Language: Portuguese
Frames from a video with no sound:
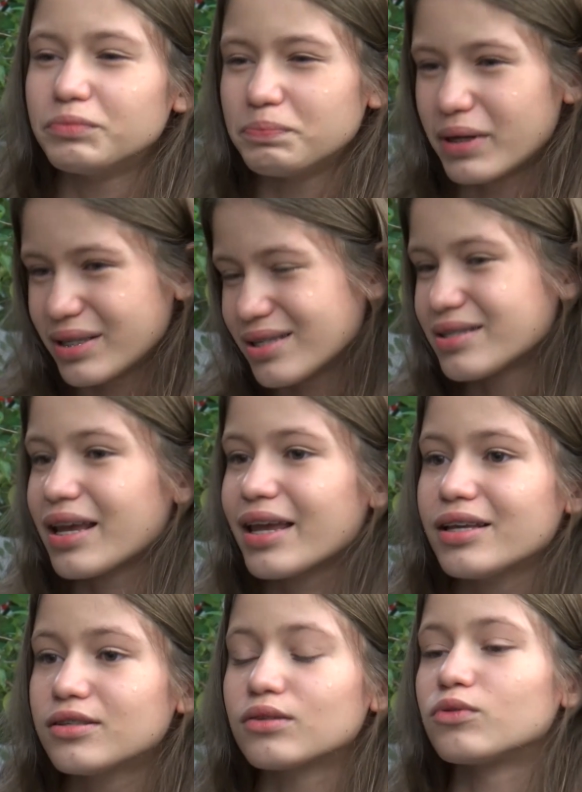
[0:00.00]

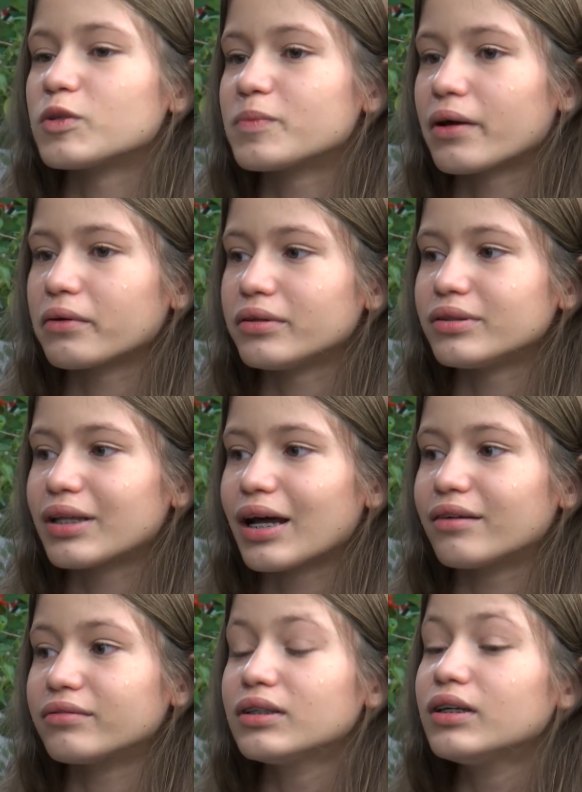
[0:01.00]
presenciei isso no hospital que eu
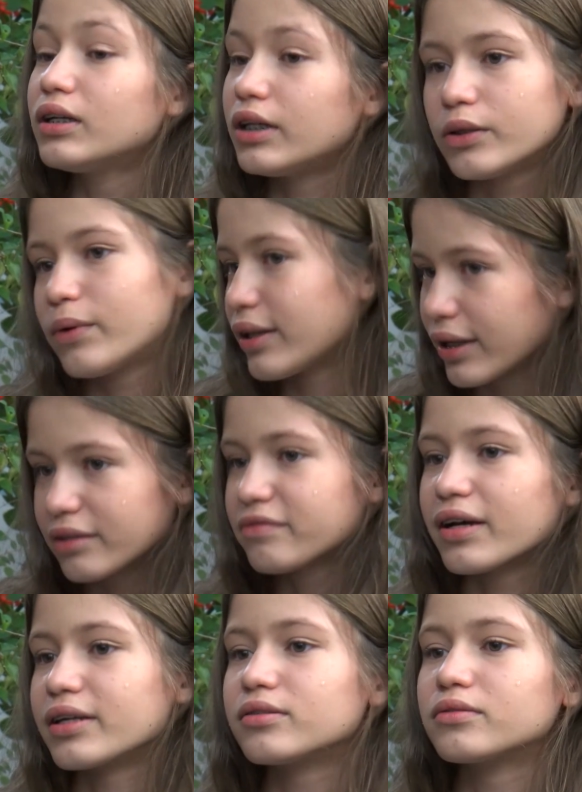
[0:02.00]
estava e não é nada
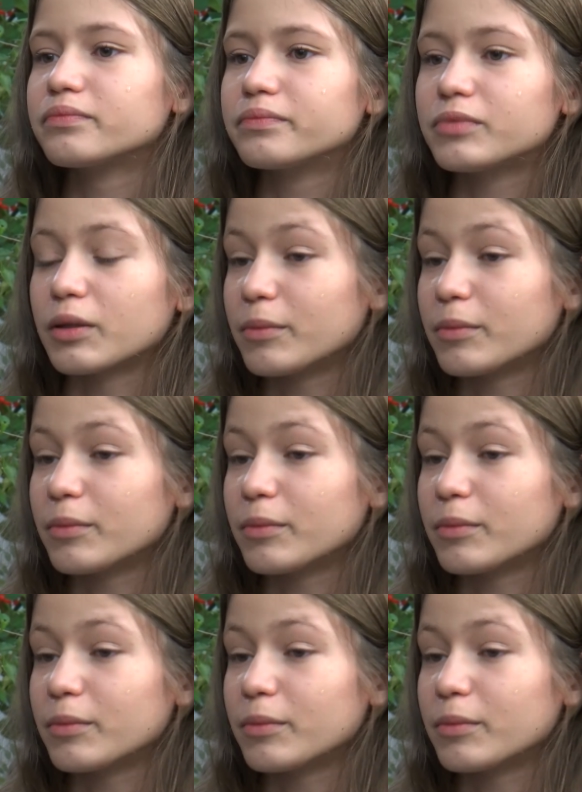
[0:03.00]
fácil.